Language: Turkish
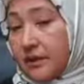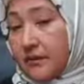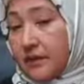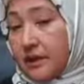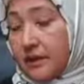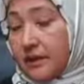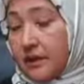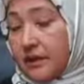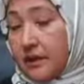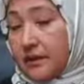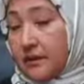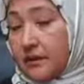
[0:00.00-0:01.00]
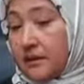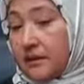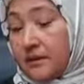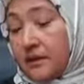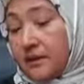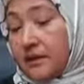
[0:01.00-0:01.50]
Ben e,
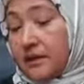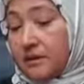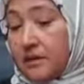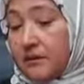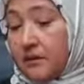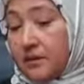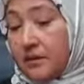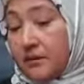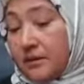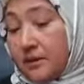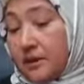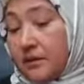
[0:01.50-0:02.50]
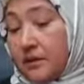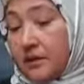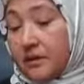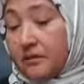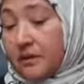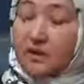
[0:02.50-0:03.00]
erkillik nereye gitsem e,
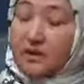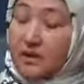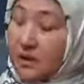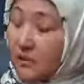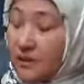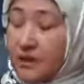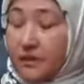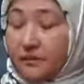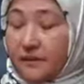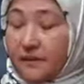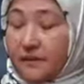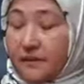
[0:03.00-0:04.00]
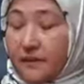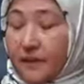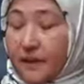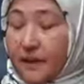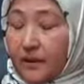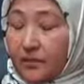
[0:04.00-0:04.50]
gidebilirim. Orada kampa kapattı.
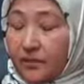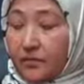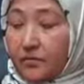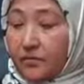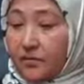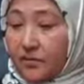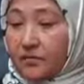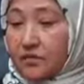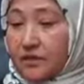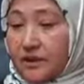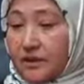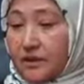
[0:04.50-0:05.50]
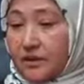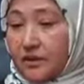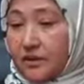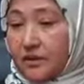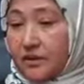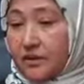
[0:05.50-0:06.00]
O Urumçi'de
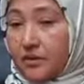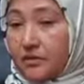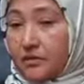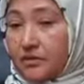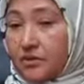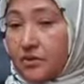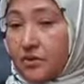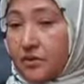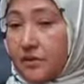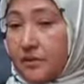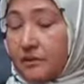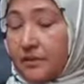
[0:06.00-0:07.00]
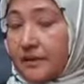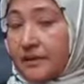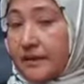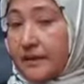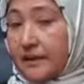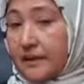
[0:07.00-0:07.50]
e, üçüncü kampa
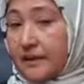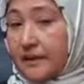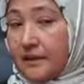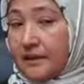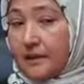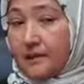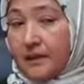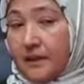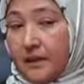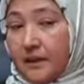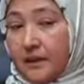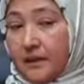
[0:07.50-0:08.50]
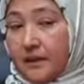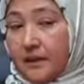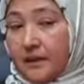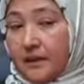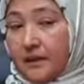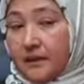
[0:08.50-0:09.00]
Senkendiyen.
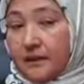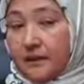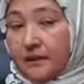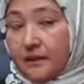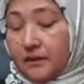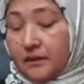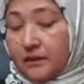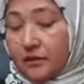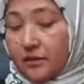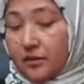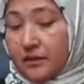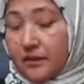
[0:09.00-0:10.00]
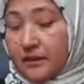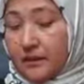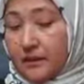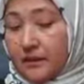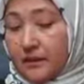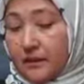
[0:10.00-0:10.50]
E, götüren
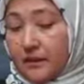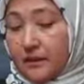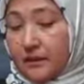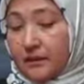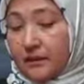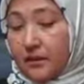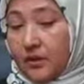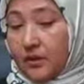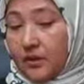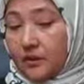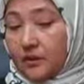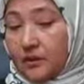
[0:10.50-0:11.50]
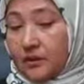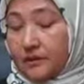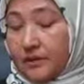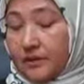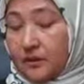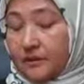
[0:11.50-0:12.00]
de onda
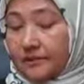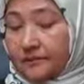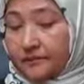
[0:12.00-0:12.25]
beni